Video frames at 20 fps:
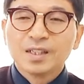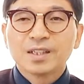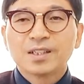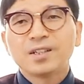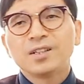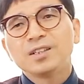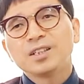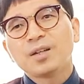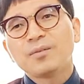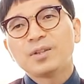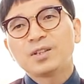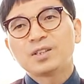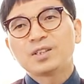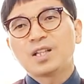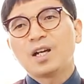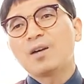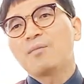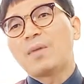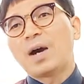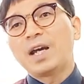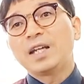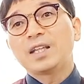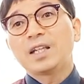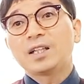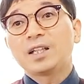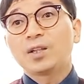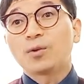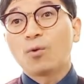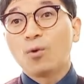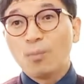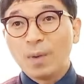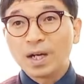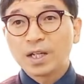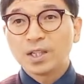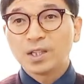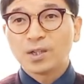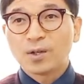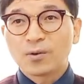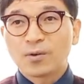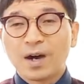그런 점에서 참 마의태자한테
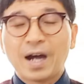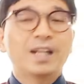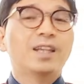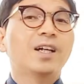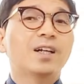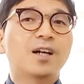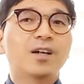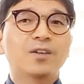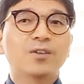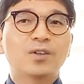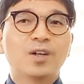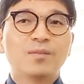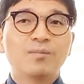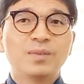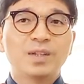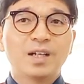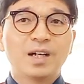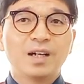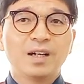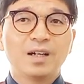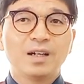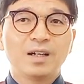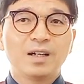고맙기도 하고 안타깝기도 합니다.